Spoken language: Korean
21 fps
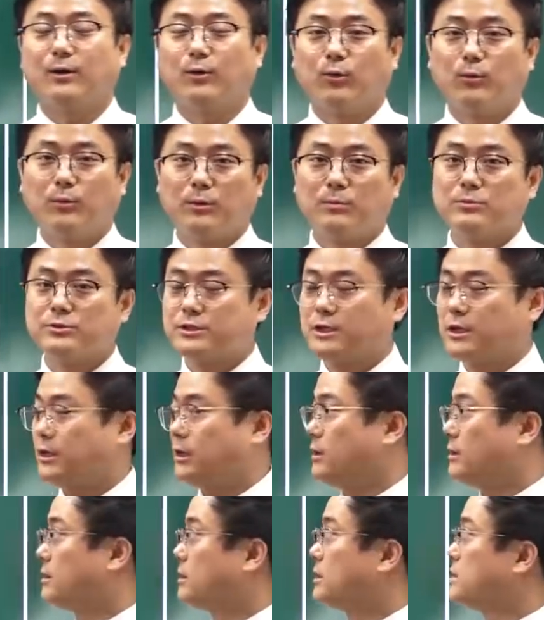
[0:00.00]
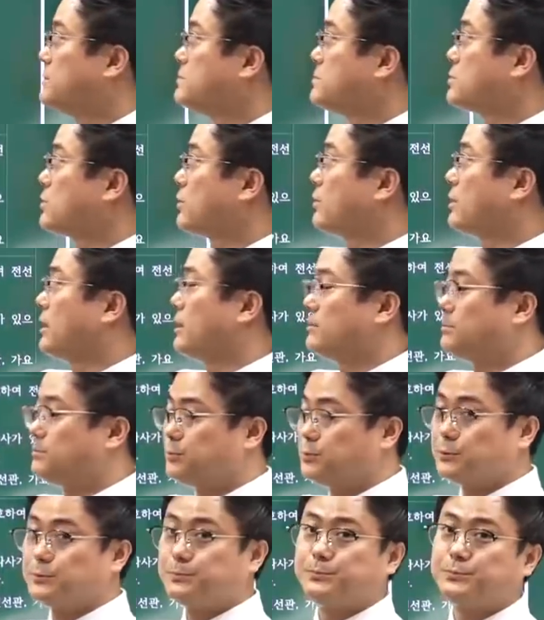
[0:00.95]
5번 문제는 금속 관
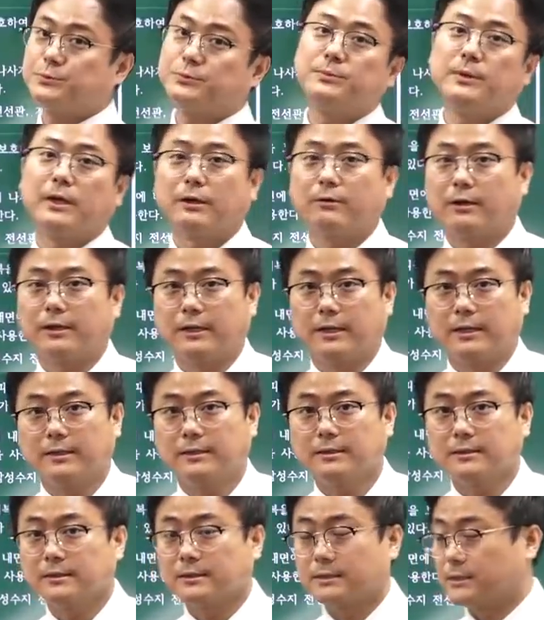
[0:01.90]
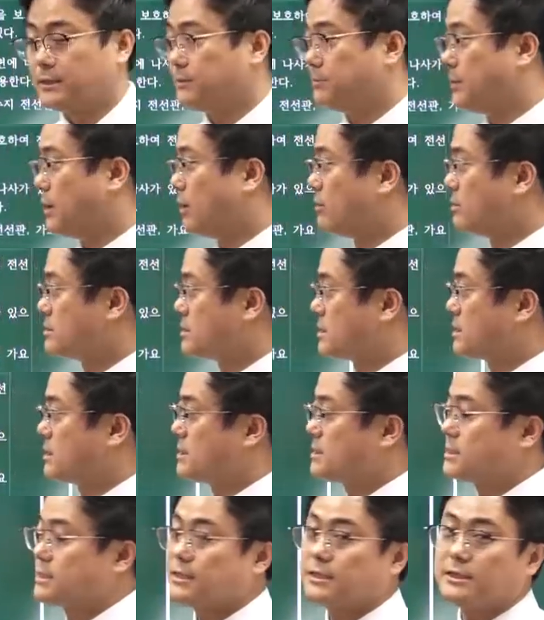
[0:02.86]
부품에 관한 그
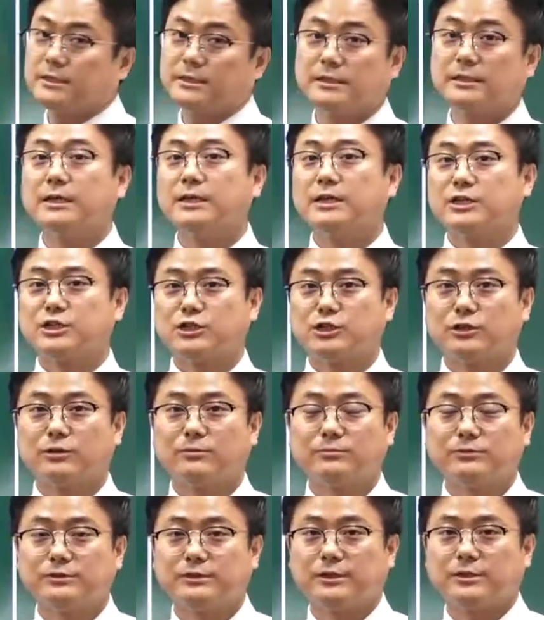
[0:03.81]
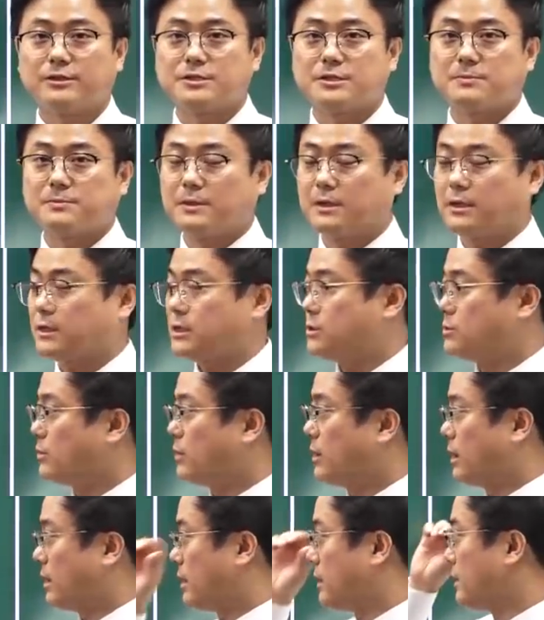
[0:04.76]
명칭을 쓰는 시험 문제였습니다.
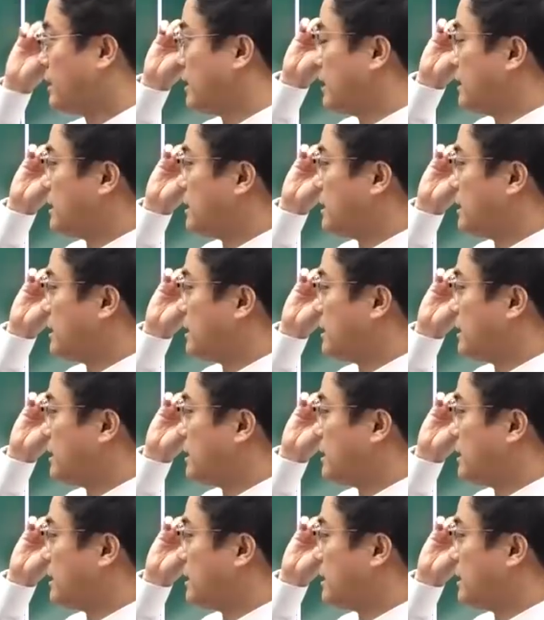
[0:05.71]
기존에